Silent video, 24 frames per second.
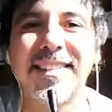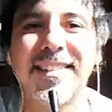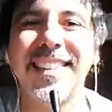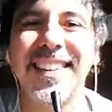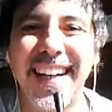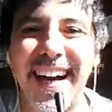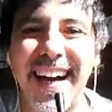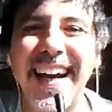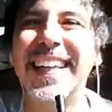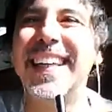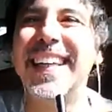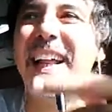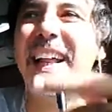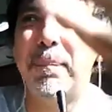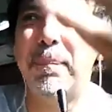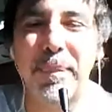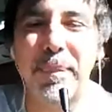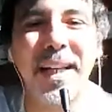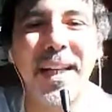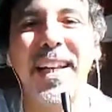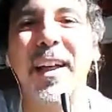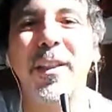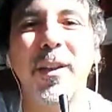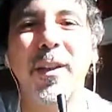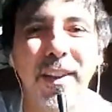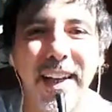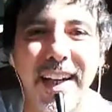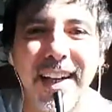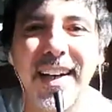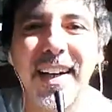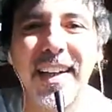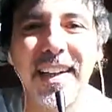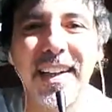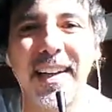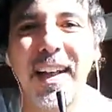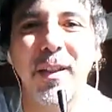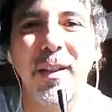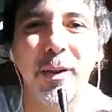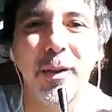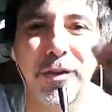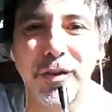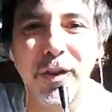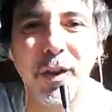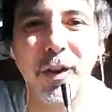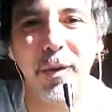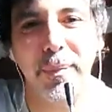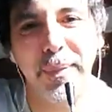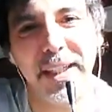ay, el pelado degenerado
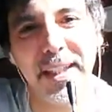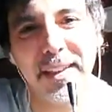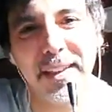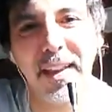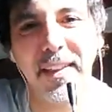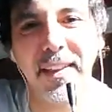sodomita